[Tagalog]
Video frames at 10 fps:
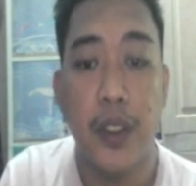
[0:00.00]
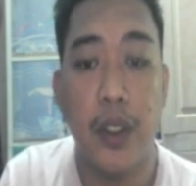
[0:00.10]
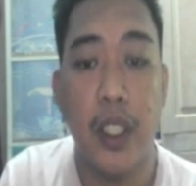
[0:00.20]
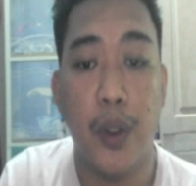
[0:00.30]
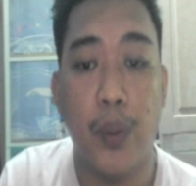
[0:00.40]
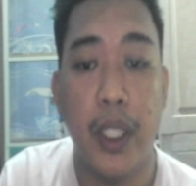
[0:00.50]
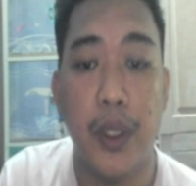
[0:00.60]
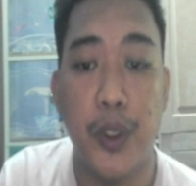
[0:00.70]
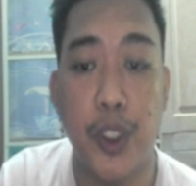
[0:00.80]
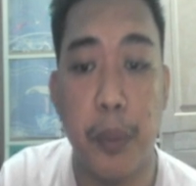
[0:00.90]
You're
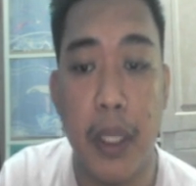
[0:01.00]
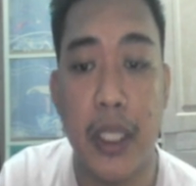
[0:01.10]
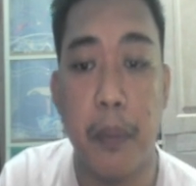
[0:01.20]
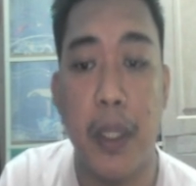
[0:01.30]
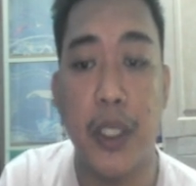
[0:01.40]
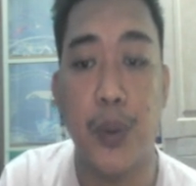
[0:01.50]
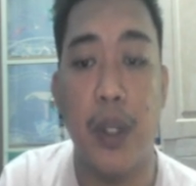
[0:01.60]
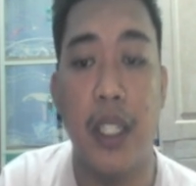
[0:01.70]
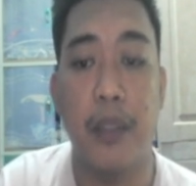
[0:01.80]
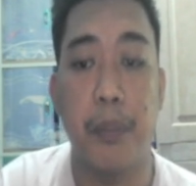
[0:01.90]
required to use MetaMask
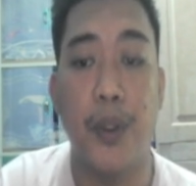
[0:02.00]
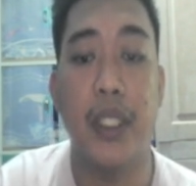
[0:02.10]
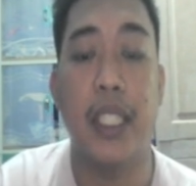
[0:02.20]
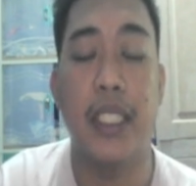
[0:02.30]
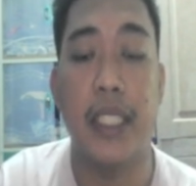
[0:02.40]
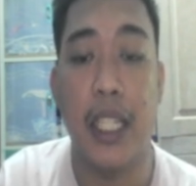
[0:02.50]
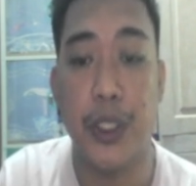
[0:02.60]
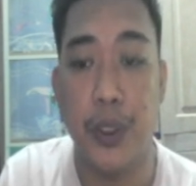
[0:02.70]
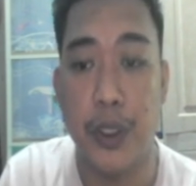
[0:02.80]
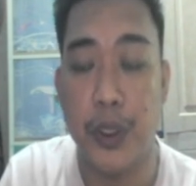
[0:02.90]
wallet for
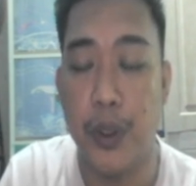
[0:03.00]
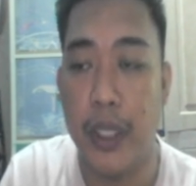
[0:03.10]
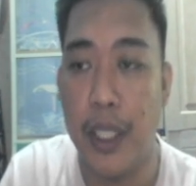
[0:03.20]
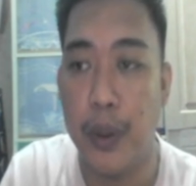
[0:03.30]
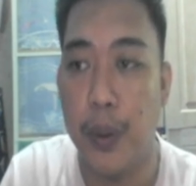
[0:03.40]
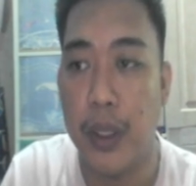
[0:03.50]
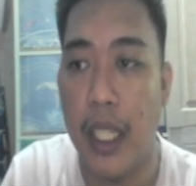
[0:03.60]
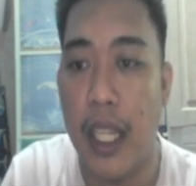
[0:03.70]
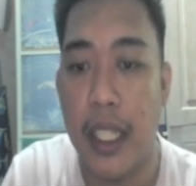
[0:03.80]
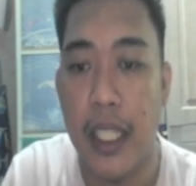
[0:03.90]
transaction. So, take note,
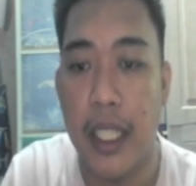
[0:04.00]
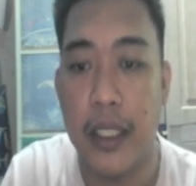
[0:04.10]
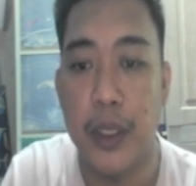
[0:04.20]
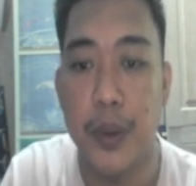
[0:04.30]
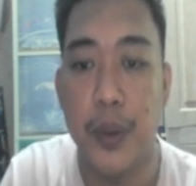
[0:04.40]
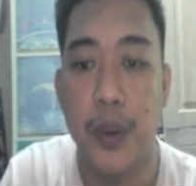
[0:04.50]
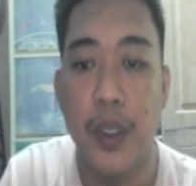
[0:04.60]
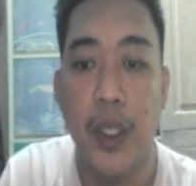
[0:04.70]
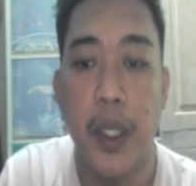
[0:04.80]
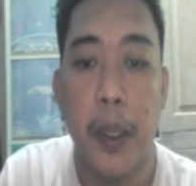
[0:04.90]
kailangan natin
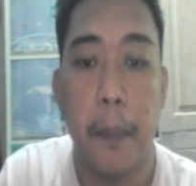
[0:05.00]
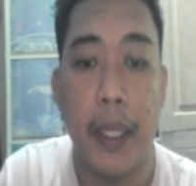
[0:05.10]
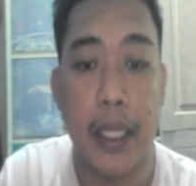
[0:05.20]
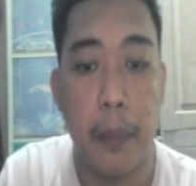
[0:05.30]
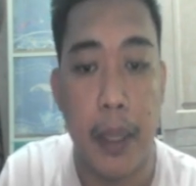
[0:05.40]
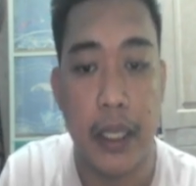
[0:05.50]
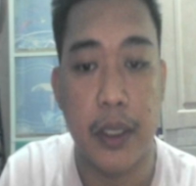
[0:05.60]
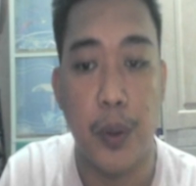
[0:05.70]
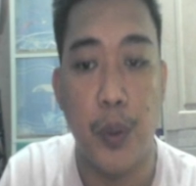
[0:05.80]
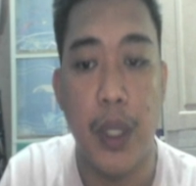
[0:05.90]
yung MetaMask.
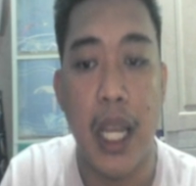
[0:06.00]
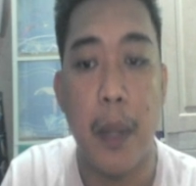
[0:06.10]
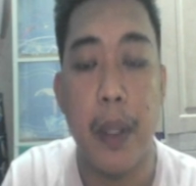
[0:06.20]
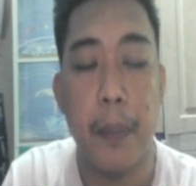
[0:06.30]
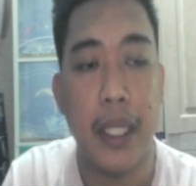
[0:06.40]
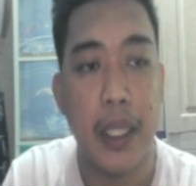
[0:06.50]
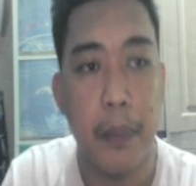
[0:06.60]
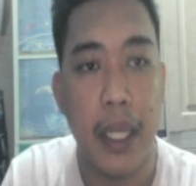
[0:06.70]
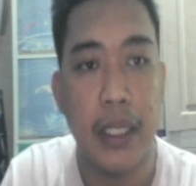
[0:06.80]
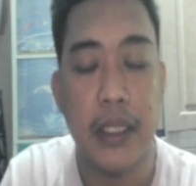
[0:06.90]
So, kung wala ka pang
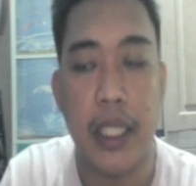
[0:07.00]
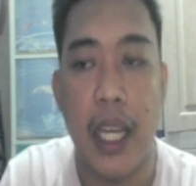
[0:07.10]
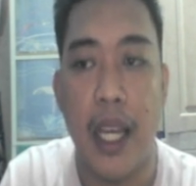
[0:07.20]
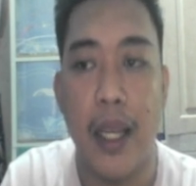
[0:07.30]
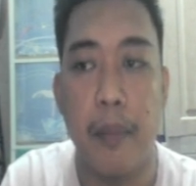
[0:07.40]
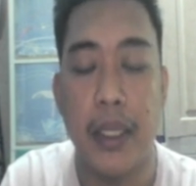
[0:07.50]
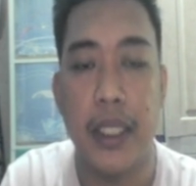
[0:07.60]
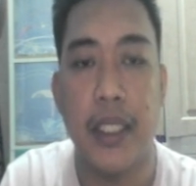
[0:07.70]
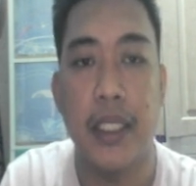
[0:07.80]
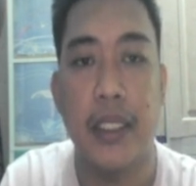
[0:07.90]
MetaMask, um, I
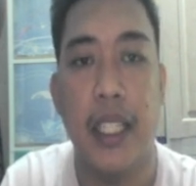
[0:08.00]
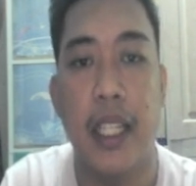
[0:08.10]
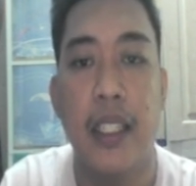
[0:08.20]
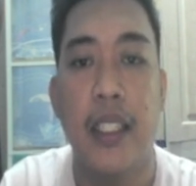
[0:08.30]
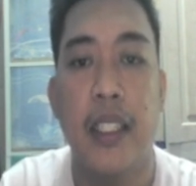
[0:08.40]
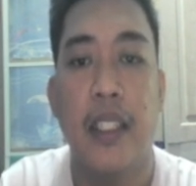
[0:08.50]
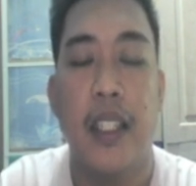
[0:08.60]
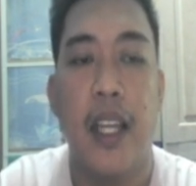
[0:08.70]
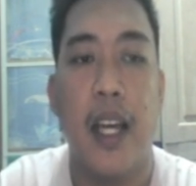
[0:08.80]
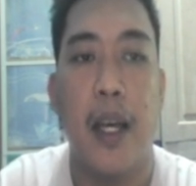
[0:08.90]
suggest na
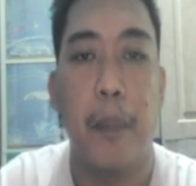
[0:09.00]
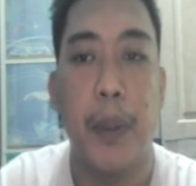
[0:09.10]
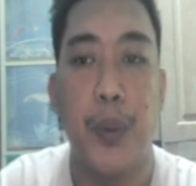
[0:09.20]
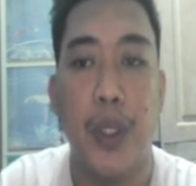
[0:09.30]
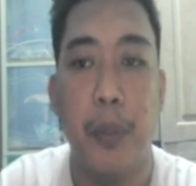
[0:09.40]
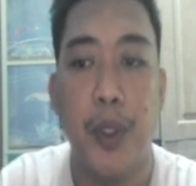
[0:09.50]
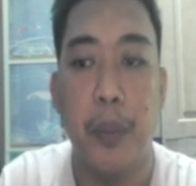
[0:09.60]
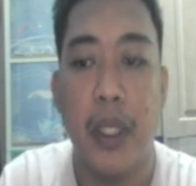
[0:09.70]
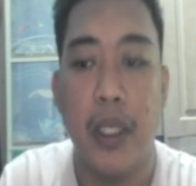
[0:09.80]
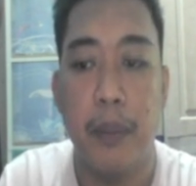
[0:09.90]
um, panoorin mo
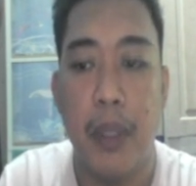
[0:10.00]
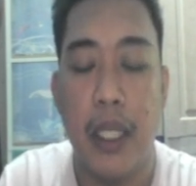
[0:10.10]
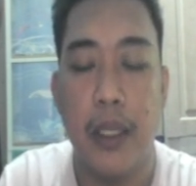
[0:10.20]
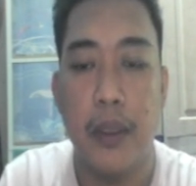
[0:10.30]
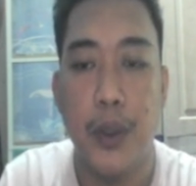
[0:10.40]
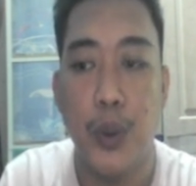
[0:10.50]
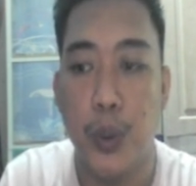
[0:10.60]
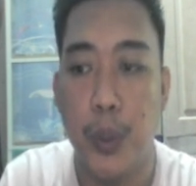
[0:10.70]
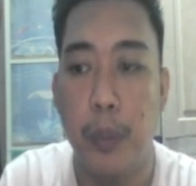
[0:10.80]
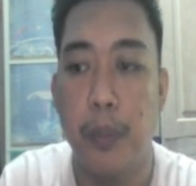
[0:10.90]
yung mga ibang
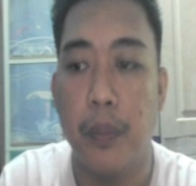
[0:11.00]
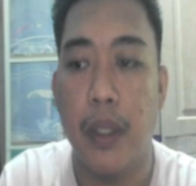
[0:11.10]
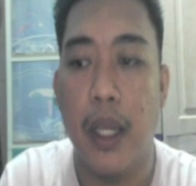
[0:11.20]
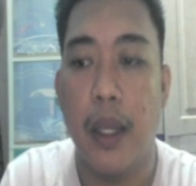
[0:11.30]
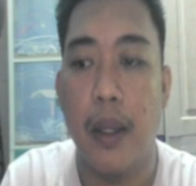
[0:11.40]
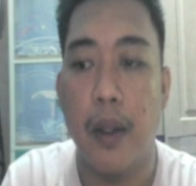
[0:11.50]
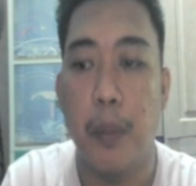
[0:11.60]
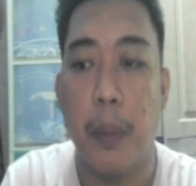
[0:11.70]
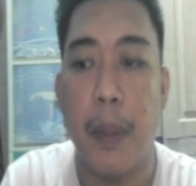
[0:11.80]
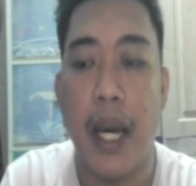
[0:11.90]
YouTube na
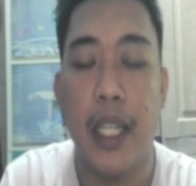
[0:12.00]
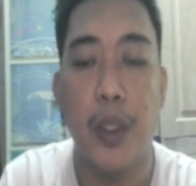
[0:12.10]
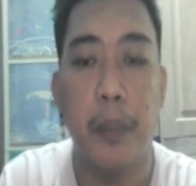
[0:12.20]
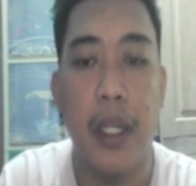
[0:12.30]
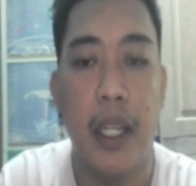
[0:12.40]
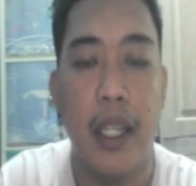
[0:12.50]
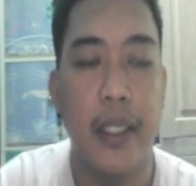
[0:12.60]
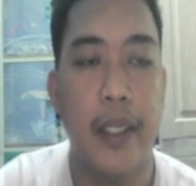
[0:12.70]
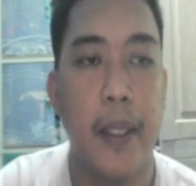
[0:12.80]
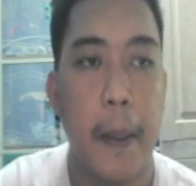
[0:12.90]
kung paano
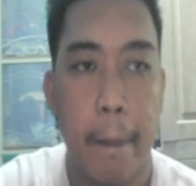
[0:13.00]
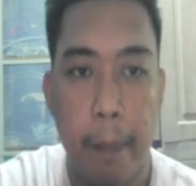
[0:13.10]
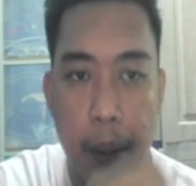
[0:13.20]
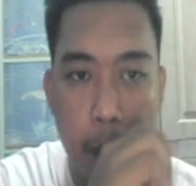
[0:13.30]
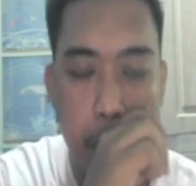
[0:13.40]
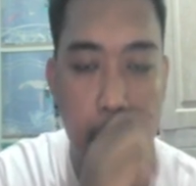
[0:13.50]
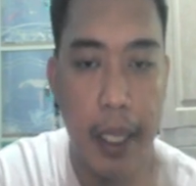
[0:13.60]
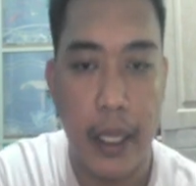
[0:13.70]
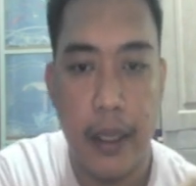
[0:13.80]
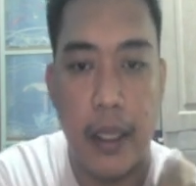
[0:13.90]
mag
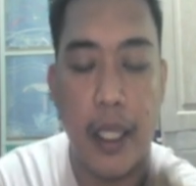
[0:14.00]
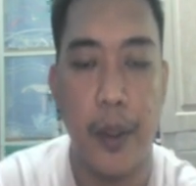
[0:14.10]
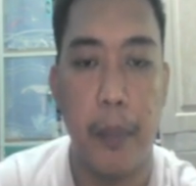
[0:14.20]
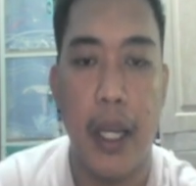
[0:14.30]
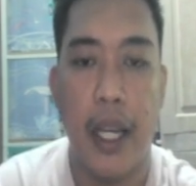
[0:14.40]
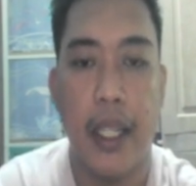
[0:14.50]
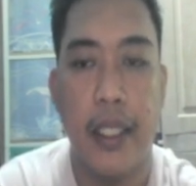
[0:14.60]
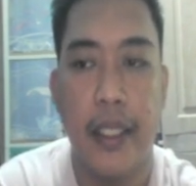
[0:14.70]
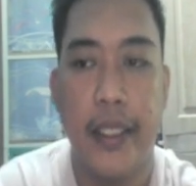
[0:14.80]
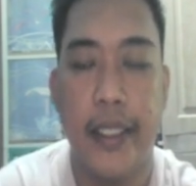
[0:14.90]
mag ano mag
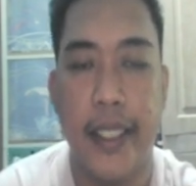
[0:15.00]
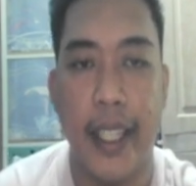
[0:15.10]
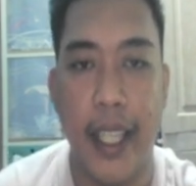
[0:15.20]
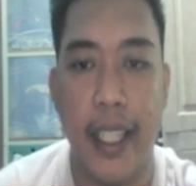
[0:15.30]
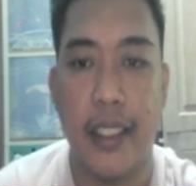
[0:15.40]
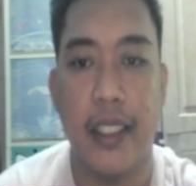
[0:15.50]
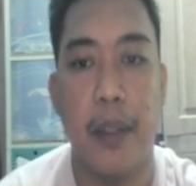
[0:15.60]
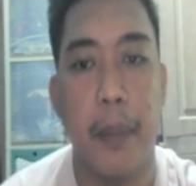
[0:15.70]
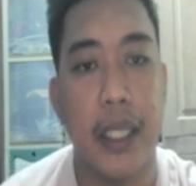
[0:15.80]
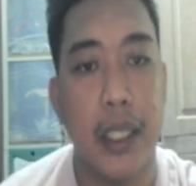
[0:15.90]
create ng